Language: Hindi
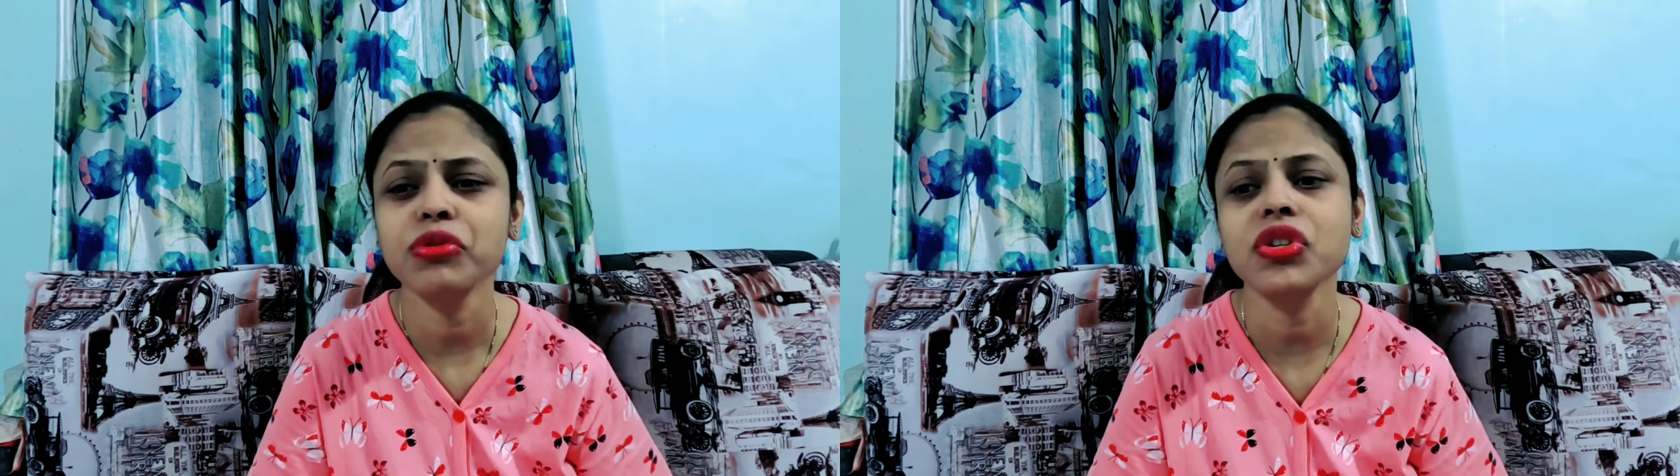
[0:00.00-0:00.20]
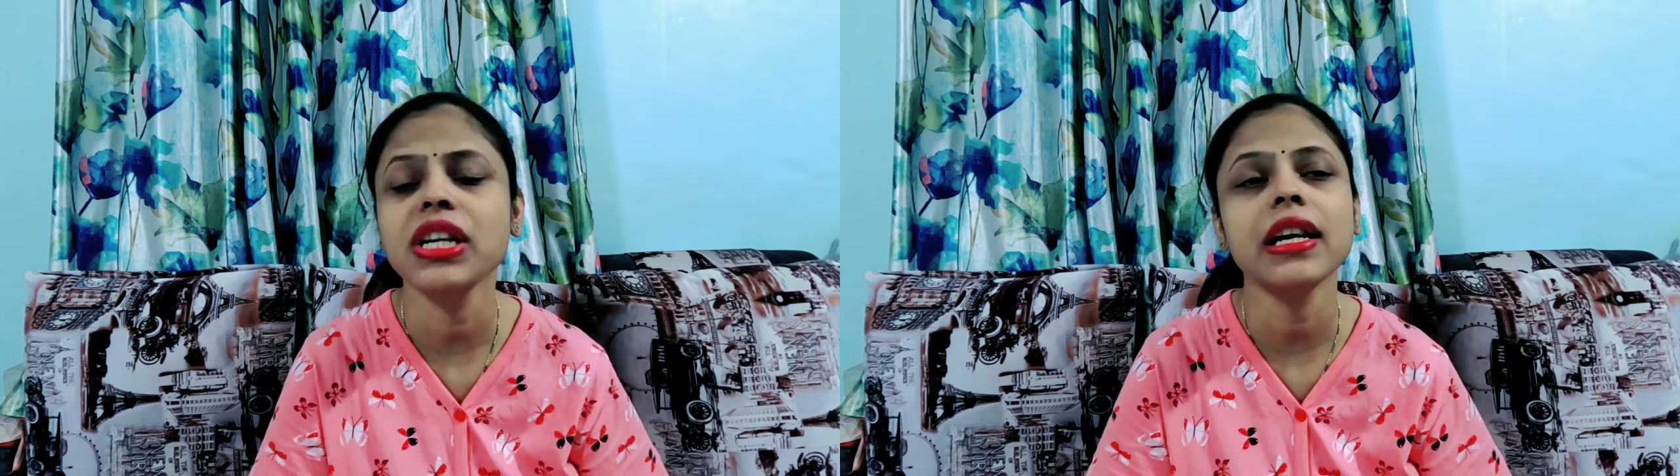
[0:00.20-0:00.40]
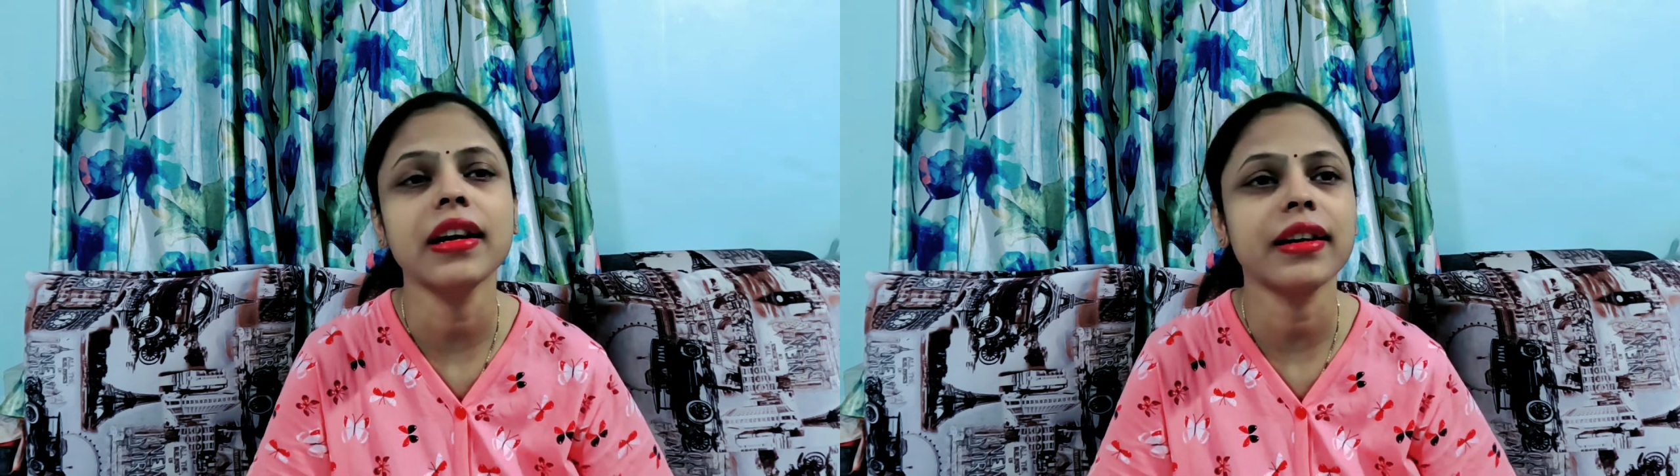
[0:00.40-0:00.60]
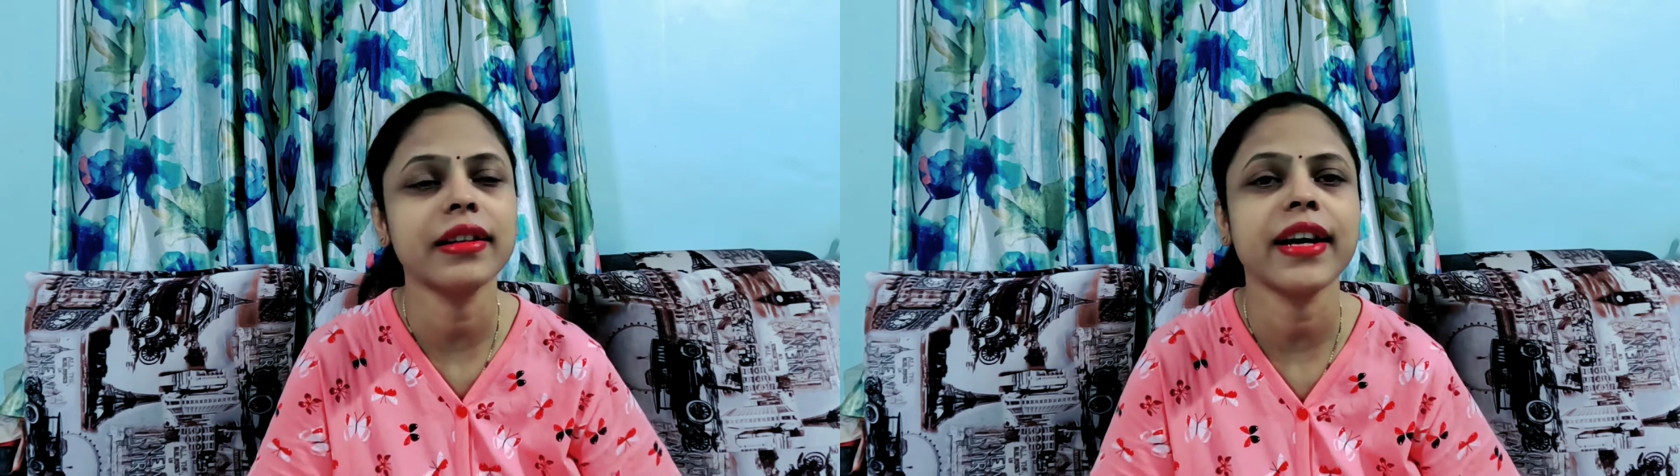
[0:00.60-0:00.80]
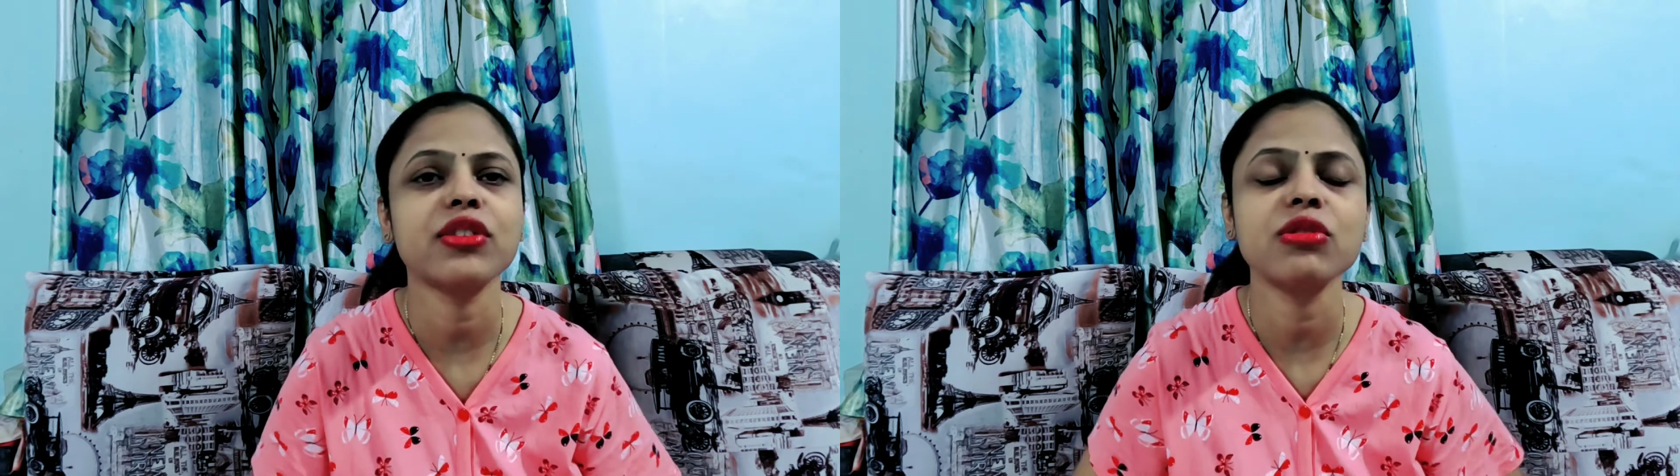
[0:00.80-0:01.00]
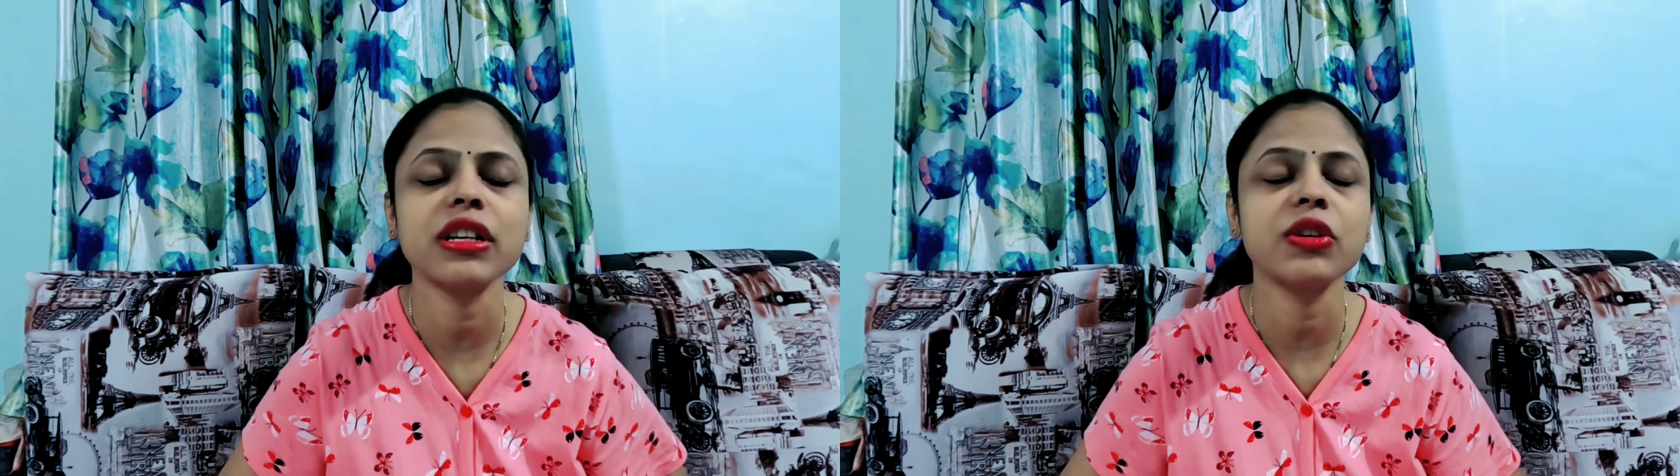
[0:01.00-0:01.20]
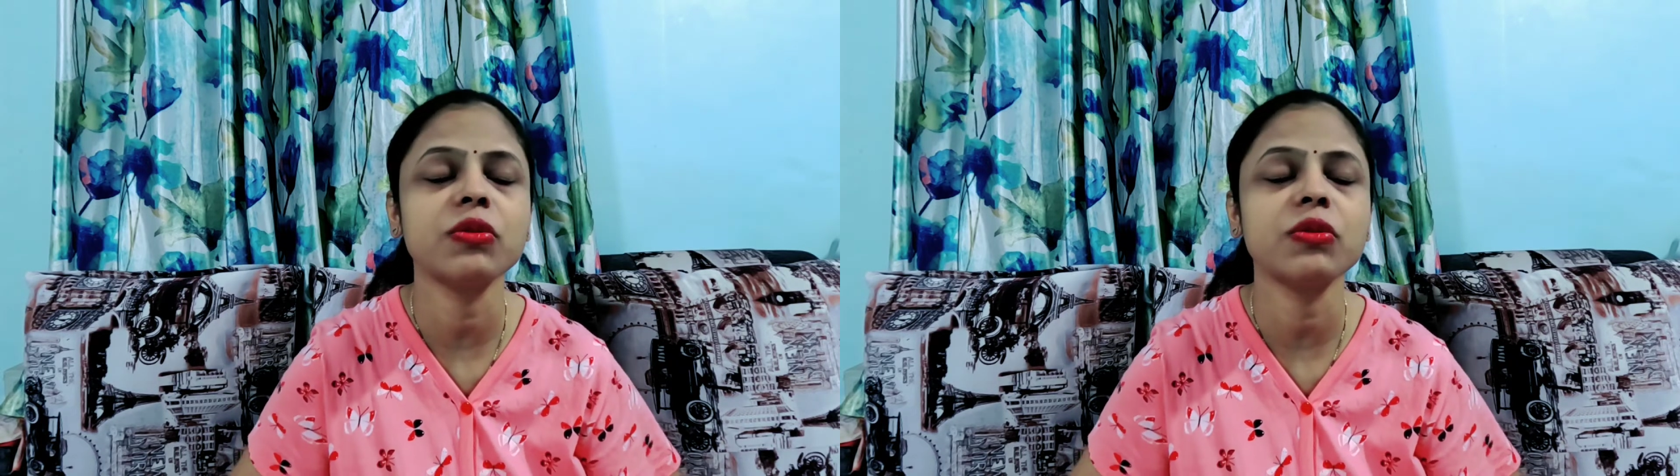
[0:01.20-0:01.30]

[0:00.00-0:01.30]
मुझे नहीं लग रहा था एक्चुअली